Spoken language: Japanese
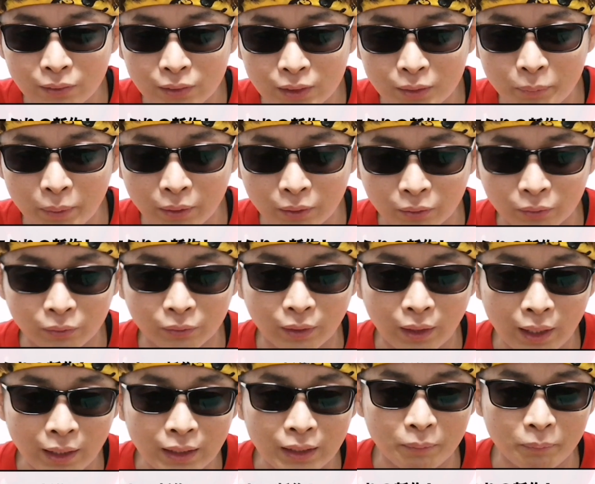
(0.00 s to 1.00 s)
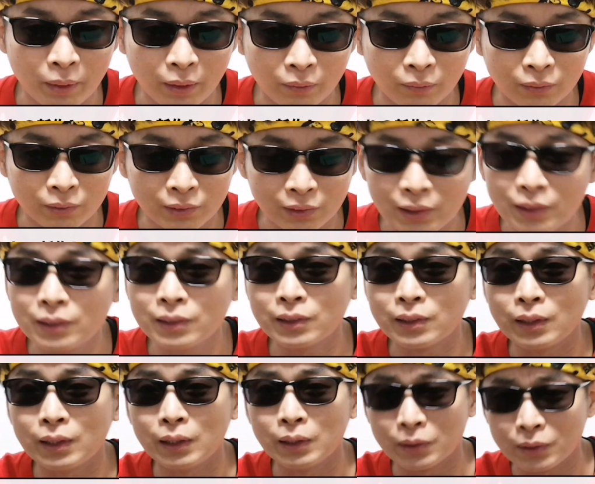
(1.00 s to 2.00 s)
の爪というアニメの新
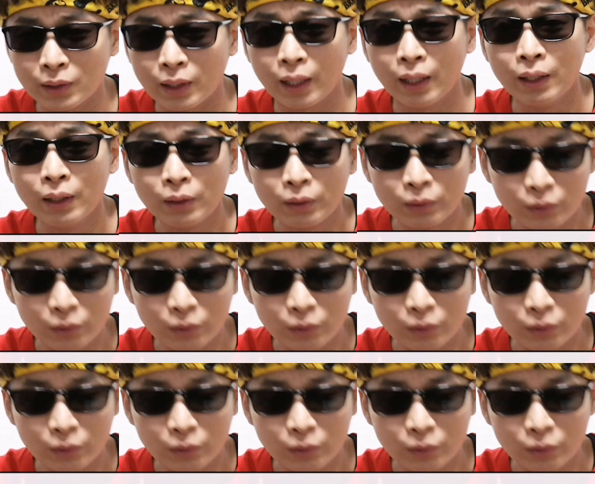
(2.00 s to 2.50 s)
シリーズが